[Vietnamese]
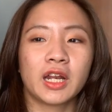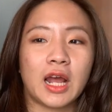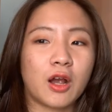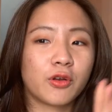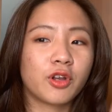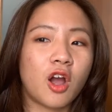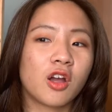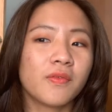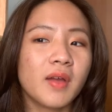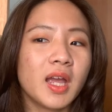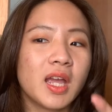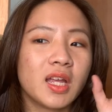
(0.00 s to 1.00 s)
là còn nói
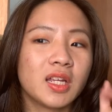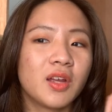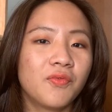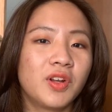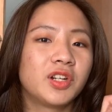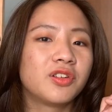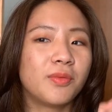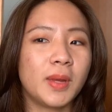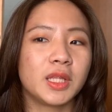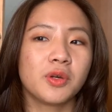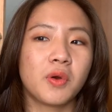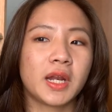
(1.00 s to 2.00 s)
về nhân vật người
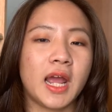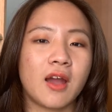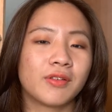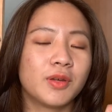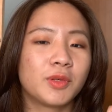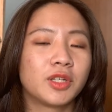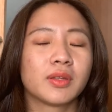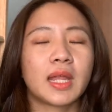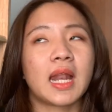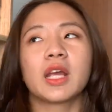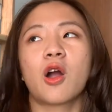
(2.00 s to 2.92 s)
mẹ rất hoàn hảo nhưng mà thực ra lại